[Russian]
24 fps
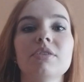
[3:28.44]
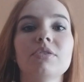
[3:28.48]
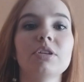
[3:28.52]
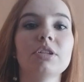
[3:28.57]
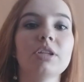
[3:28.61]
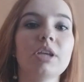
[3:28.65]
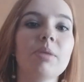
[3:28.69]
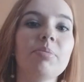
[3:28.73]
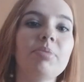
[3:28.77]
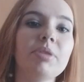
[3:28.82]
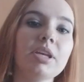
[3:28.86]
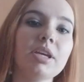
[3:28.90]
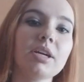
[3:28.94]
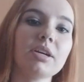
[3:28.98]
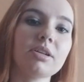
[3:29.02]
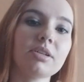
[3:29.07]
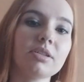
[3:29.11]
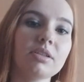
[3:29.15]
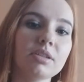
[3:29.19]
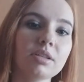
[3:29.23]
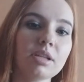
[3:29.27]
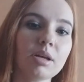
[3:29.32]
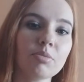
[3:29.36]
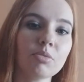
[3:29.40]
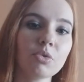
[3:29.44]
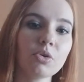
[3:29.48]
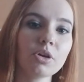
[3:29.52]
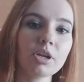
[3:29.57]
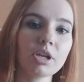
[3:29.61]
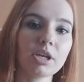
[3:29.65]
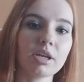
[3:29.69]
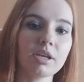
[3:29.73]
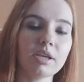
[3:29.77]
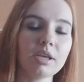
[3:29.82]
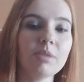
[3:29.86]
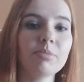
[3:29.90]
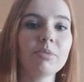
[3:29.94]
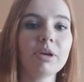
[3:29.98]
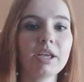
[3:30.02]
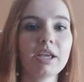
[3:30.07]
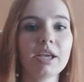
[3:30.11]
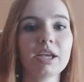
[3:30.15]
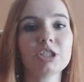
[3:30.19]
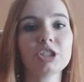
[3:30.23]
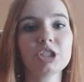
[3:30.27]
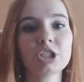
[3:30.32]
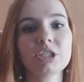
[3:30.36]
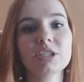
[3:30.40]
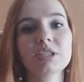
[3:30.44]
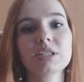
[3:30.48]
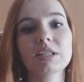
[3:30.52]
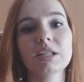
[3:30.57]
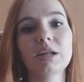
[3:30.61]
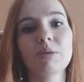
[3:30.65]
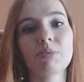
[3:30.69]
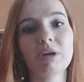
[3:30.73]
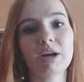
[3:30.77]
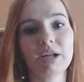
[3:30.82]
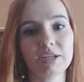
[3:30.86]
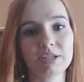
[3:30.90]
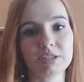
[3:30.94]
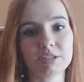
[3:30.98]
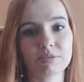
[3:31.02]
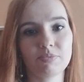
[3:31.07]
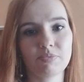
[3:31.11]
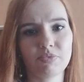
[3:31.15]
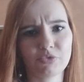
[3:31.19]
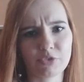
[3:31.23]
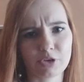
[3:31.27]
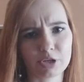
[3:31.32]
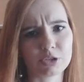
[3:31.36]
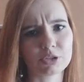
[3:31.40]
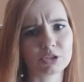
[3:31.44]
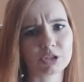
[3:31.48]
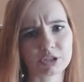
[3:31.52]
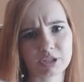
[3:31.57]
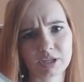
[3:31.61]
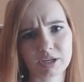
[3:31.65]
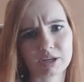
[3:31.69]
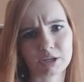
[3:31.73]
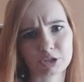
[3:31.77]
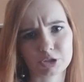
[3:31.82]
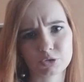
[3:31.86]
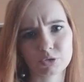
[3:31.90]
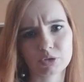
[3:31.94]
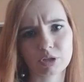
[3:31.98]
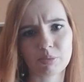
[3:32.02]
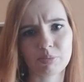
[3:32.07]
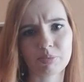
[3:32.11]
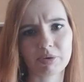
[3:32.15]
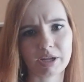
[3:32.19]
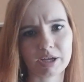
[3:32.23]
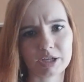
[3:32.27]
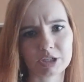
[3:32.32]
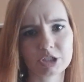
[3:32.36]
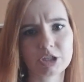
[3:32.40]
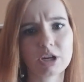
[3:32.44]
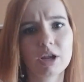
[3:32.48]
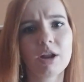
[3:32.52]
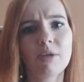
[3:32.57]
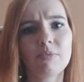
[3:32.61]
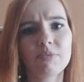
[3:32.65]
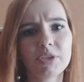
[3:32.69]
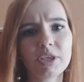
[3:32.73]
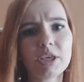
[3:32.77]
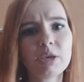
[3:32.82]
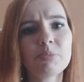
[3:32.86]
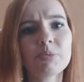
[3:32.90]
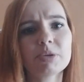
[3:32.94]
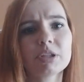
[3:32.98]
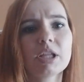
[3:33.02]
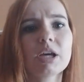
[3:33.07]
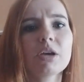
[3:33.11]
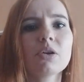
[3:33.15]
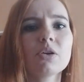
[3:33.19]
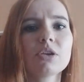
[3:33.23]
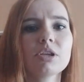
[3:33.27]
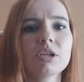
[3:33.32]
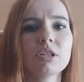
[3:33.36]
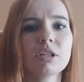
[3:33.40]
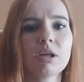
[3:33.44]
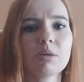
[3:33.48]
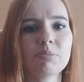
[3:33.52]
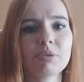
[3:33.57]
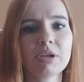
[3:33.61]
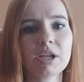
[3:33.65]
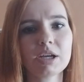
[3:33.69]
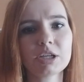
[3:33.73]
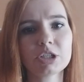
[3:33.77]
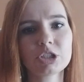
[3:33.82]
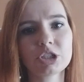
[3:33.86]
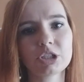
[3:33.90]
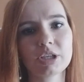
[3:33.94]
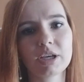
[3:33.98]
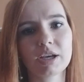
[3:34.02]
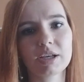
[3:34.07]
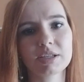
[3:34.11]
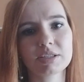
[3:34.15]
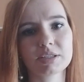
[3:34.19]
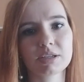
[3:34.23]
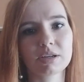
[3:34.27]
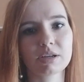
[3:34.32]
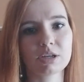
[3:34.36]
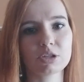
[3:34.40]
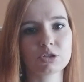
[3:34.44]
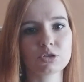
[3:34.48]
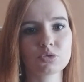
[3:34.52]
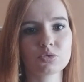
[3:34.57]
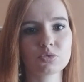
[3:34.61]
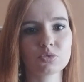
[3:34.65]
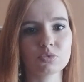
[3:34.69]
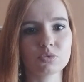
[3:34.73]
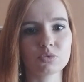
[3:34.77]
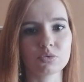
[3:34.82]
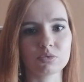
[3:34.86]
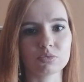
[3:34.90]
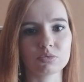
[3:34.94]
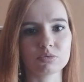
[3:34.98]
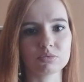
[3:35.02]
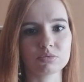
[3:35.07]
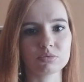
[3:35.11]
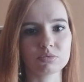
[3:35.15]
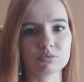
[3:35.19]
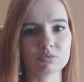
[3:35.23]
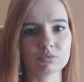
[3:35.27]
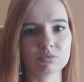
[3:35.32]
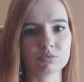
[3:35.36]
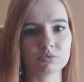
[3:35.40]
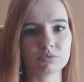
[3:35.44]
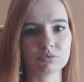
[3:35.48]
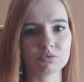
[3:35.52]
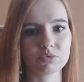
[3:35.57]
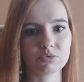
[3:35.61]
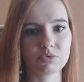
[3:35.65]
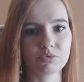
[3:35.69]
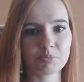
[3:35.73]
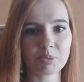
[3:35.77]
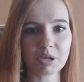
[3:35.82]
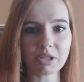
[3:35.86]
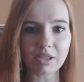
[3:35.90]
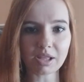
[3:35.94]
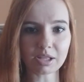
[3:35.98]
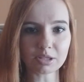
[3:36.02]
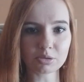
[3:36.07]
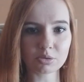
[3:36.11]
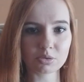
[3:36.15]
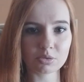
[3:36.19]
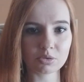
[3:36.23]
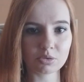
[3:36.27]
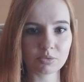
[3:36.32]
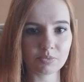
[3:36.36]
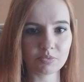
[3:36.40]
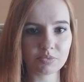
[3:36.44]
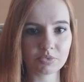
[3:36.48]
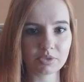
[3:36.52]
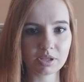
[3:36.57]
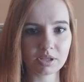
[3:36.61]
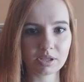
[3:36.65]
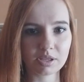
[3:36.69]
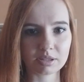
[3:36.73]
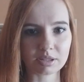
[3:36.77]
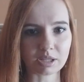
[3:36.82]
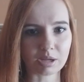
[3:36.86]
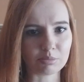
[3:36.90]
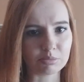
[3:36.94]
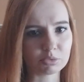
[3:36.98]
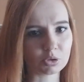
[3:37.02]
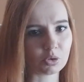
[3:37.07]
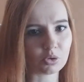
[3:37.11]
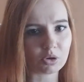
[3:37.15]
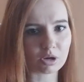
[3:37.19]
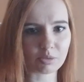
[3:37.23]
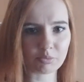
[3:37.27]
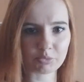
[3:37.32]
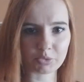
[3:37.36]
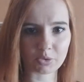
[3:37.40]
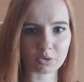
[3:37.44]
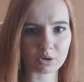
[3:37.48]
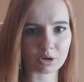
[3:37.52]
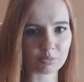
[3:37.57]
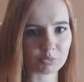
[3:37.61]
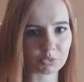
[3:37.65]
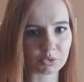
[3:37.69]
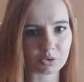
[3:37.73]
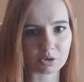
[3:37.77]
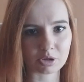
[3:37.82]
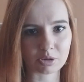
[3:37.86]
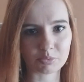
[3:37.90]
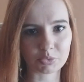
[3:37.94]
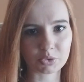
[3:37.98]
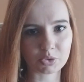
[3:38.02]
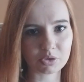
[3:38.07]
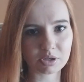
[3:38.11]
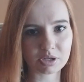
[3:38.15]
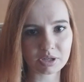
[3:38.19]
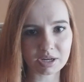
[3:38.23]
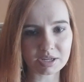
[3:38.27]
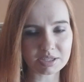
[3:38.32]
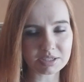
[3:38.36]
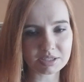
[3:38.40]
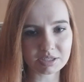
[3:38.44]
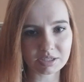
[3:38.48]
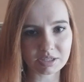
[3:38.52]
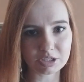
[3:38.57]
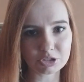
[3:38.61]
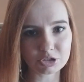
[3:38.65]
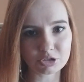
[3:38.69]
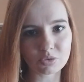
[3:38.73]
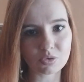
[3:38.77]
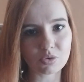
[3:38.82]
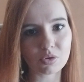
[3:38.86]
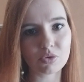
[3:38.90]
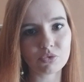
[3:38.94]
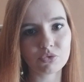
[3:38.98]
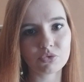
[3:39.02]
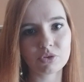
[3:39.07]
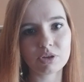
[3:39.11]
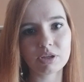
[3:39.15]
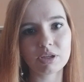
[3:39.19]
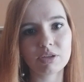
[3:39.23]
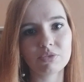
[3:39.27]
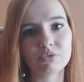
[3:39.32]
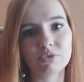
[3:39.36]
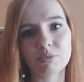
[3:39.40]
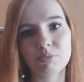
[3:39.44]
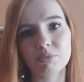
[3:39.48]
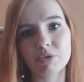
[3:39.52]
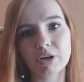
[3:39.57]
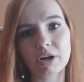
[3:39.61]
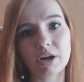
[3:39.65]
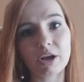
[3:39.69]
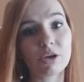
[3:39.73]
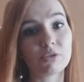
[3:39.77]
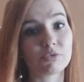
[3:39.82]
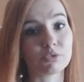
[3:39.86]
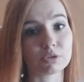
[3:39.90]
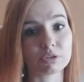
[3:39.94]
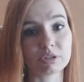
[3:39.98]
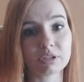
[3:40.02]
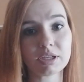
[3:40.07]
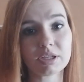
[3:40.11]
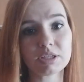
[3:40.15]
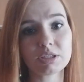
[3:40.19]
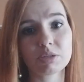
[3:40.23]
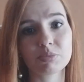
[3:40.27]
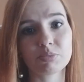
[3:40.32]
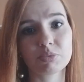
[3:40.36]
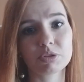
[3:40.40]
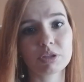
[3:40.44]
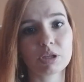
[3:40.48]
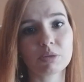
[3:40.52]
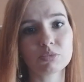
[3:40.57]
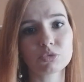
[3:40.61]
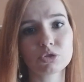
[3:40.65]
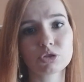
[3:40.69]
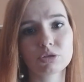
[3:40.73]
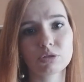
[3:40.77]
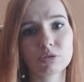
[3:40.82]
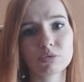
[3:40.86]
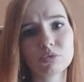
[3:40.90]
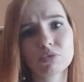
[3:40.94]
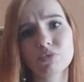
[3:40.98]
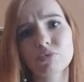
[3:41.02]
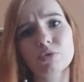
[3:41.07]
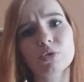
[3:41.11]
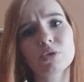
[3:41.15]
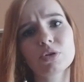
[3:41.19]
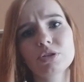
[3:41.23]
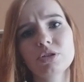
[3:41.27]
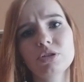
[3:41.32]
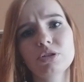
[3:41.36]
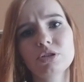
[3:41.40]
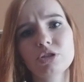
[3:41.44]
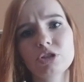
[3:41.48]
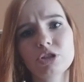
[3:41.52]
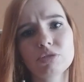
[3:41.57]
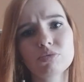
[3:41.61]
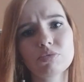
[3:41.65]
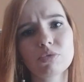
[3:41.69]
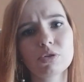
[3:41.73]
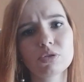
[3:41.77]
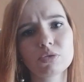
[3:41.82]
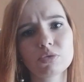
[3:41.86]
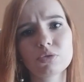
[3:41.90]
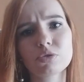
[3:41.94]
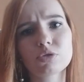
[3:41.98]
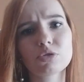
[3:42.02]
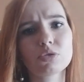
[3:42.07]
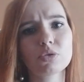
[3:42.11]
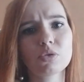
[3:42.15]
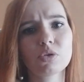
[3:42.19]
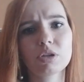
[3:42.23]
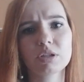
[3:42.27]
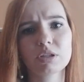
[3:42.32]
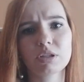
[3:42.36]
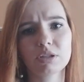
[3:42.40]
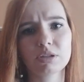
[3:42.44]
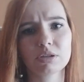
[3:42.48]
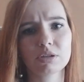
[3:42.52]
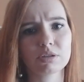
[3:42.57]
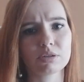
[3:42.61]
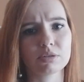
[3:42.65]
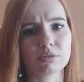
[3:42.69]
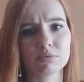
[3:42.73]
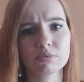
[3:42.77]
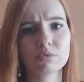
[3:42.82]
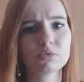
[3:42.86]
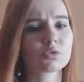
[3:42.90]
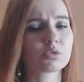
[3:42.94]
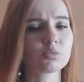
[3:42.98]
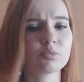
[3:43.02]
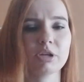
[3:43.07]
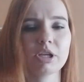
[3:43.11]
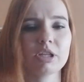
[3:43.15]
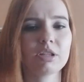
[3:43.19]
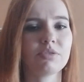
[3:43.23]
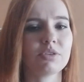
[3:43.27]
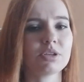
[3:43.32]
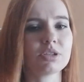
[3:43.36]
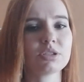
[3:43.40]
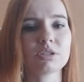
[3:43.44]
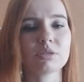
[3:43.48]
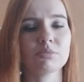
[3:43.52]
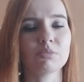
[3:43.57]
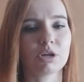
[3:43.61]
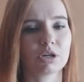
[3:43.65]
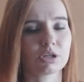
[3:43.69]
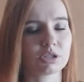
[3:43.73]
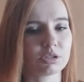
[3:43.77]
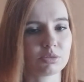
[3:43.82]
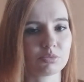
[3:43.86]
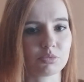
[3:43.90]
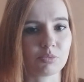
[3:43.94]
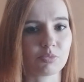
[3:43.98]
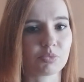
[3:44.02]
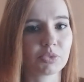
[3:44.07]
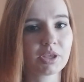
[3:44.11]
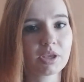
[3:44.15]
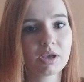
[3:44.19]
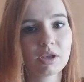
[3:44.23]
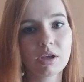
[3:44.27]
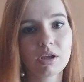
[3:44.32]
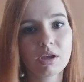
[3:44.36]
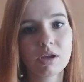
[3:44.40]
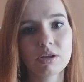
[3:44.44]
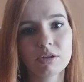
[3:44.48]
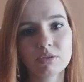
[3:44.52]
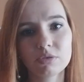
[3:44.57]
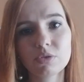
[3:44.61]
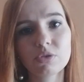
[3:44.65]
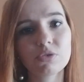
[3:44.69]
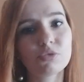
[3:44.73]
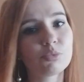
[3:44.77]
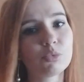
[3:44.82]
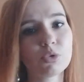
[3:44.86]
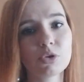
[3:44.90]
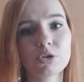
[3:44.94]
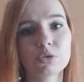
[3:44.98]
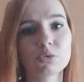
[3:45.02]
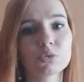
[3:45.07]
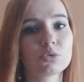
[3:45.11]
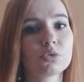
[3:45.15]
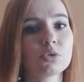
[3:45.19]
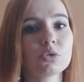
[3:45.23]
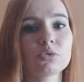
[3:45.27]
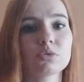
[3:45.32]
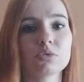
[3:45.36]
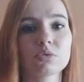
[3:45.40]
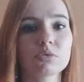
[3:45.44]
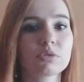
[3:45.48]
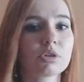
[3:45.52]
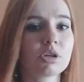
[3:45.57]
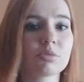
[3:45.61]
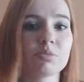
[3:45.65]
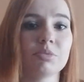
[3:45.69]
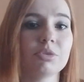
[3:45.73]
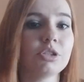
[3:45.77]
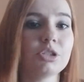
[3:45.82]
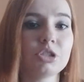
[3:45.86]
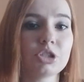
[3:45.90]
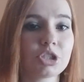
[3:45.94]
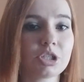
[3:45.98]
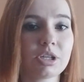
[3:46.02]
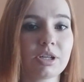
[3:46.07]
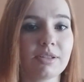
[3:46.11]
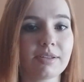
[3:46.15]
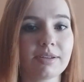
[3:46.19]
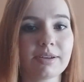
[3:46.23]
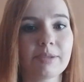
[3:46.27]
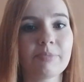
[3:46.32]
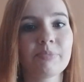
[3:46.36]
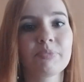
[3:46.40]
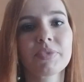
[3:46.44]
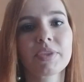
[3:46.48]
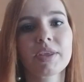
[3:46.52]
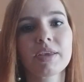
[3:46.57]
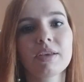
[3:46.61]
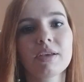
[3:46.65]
Вот я приехала на море, и мои очки сломались которых я хожу на пляж. И по дороге на пляж я захожу в палатку, там много-много-много-много разных очков, и выбираю вот эти, потому что, ну, вроде ничего, ну и стоят они, ну, рублей 200 максимум. Ну и в море утонут, как бы не жалко.